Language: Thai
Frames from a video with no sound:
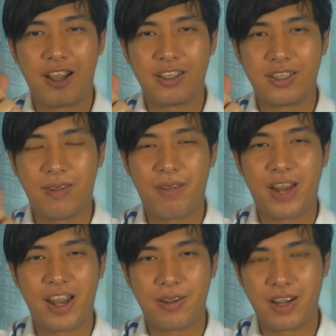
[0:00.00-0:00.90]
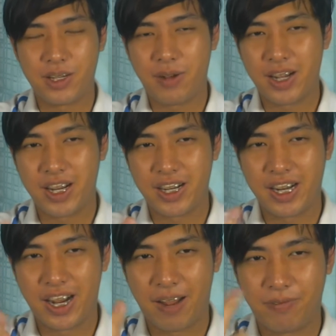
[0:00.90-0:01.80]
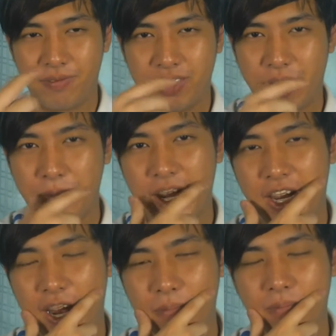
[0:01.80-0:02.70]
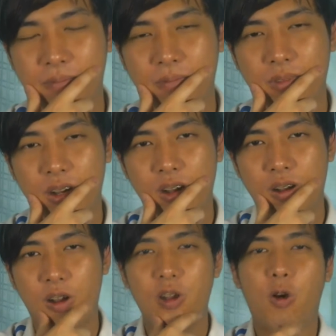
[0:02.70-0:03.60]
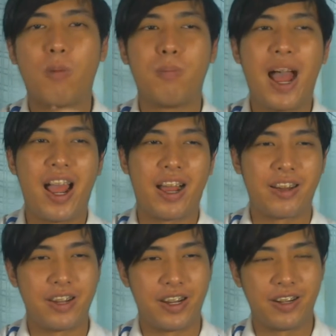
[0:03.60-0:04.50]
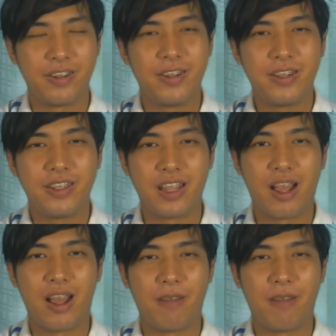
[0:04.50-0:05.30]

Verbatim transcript: สำหรับในช่วงอาทิตย์นี้นะครับ จะมีคลิปลดลงบ้างนี่จะ